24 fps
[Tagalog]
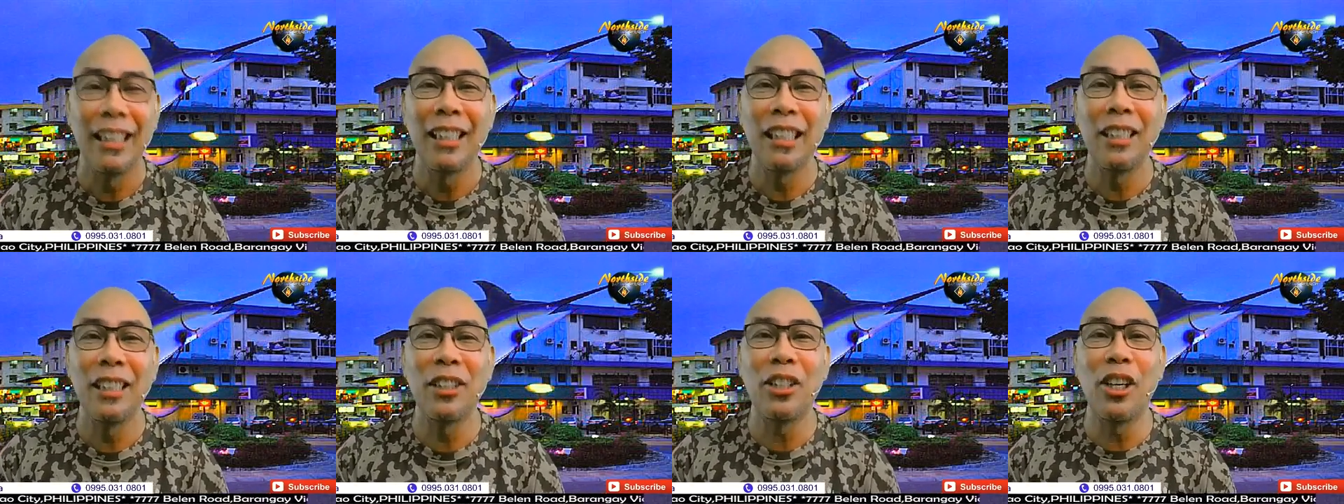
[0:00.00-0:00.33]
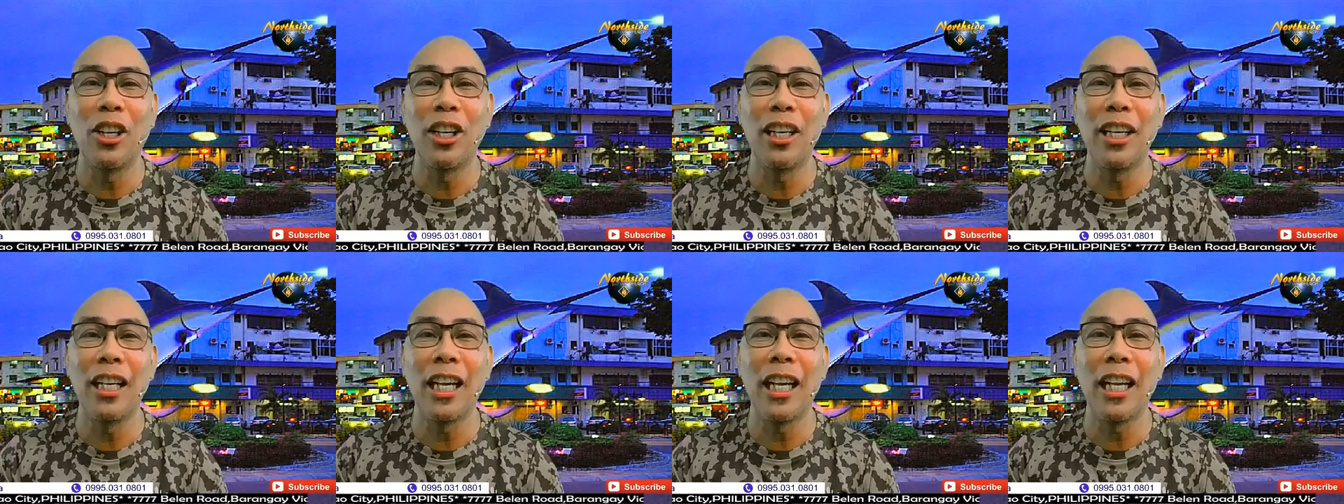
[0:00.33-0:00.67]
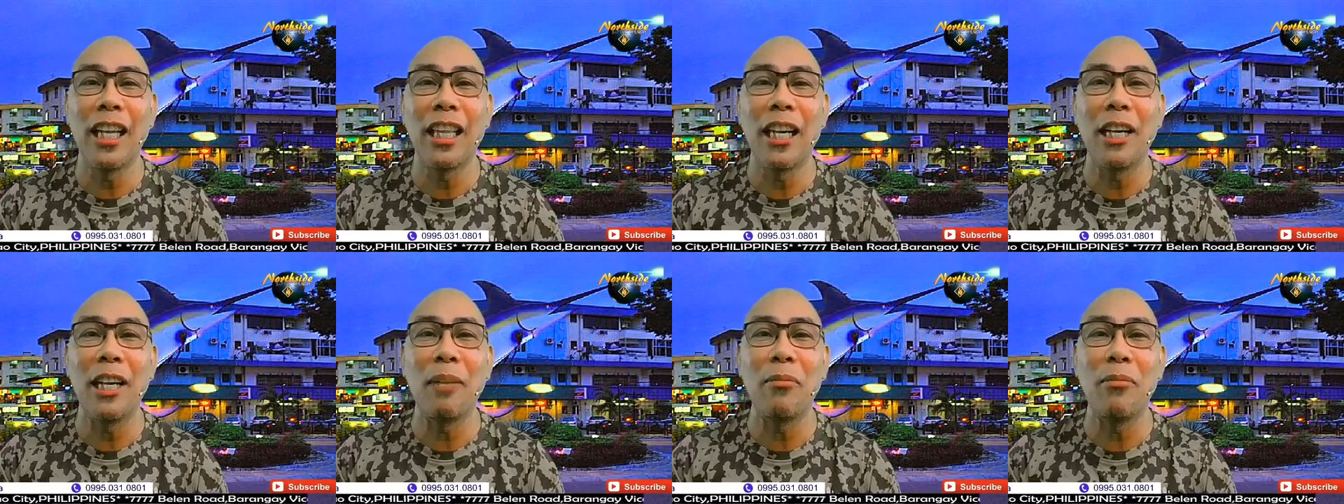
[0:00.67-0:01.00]
Joy,
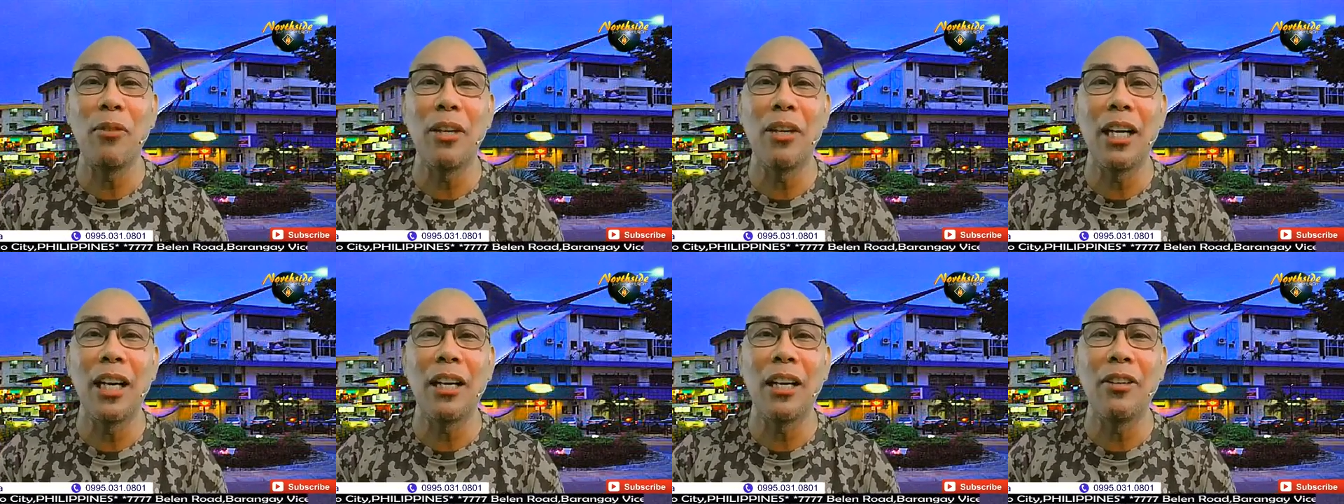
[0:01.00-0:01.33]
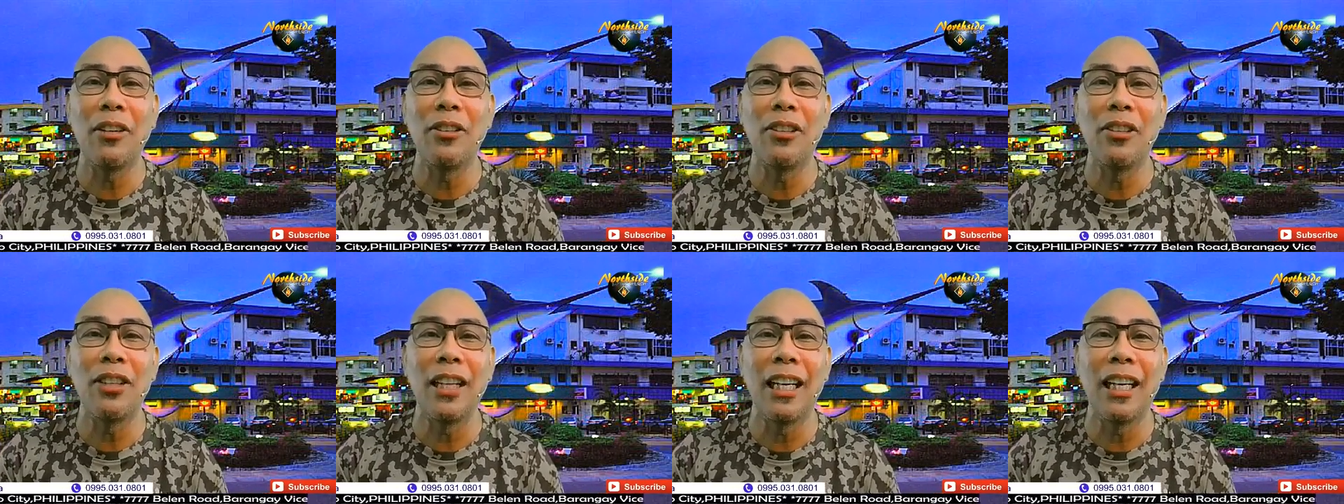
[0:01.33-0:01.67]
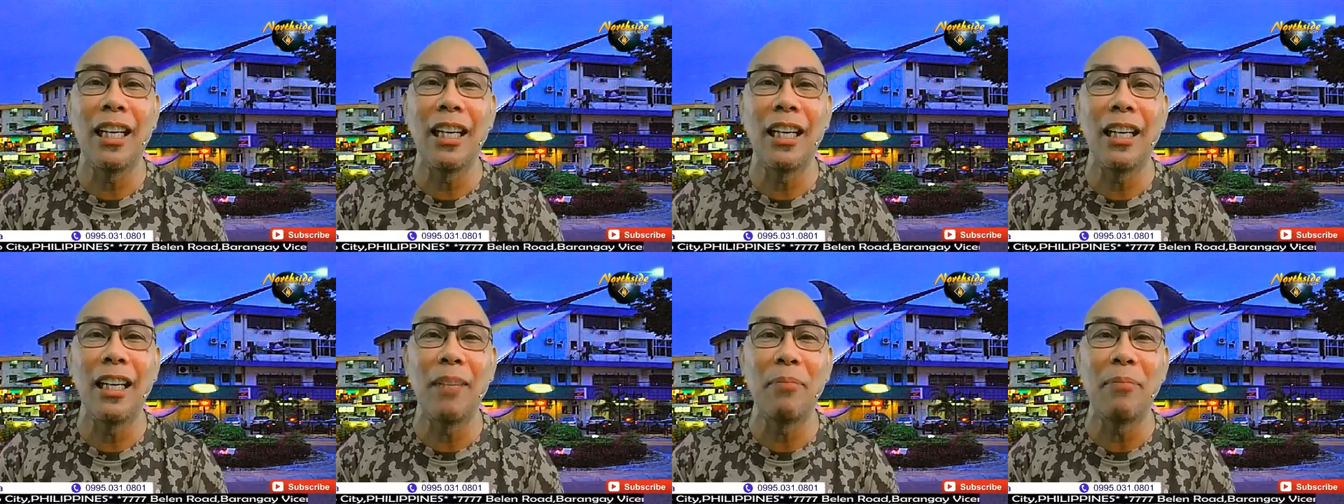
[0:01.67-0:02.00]
nakita niyo mo ang ako ang
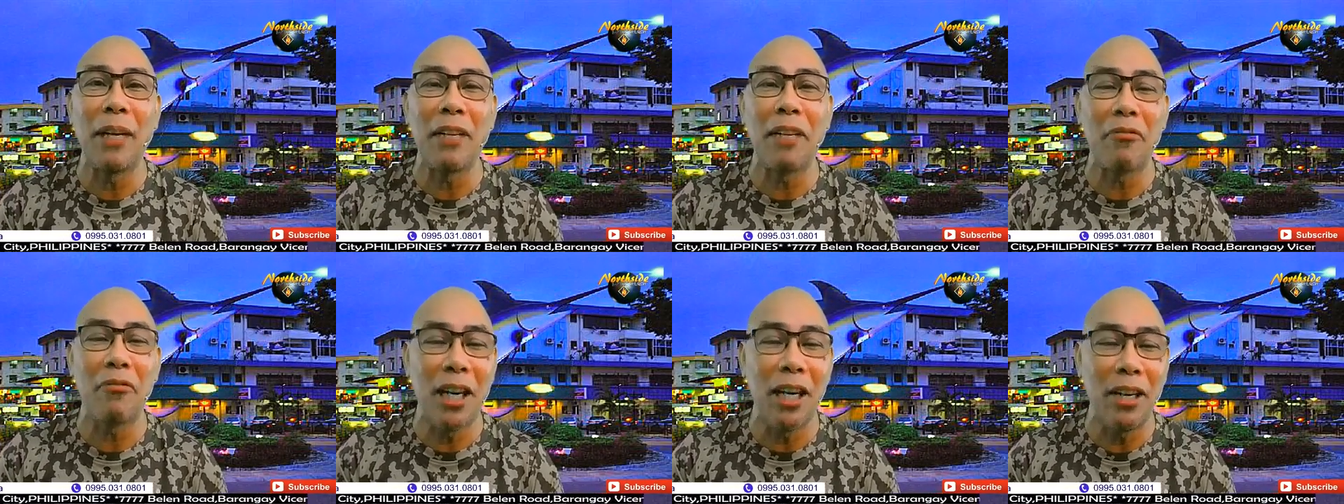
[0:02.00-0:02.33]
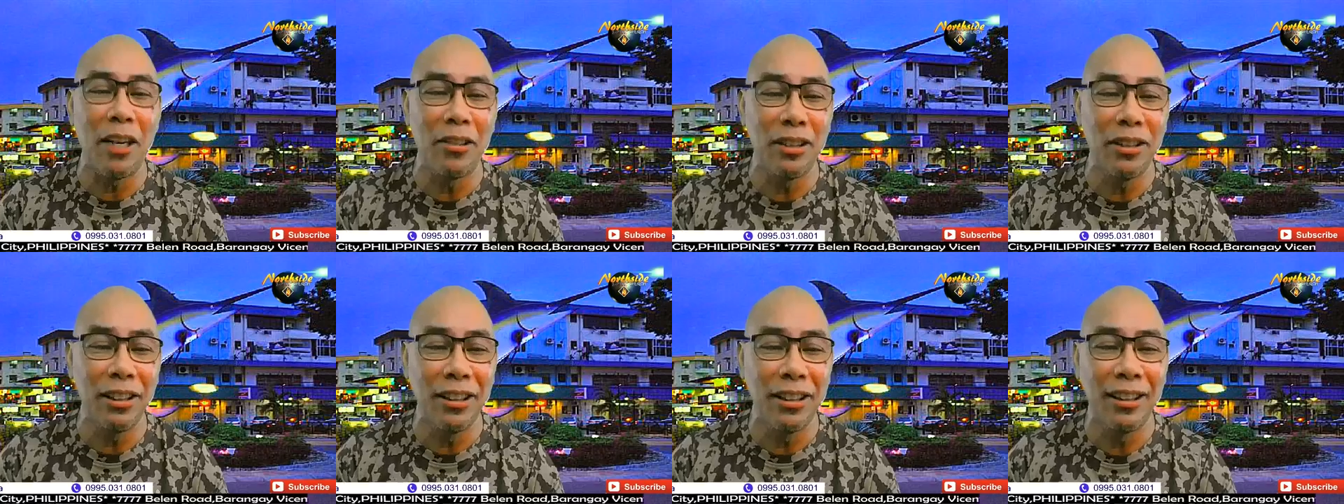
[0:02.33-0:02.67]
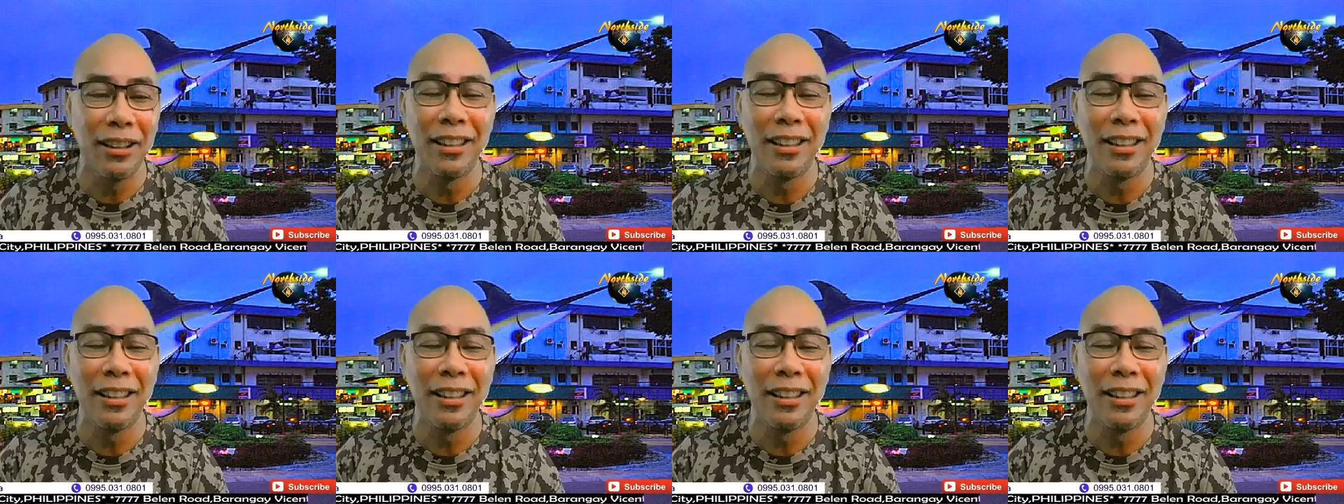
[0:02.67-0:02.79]
uh, background?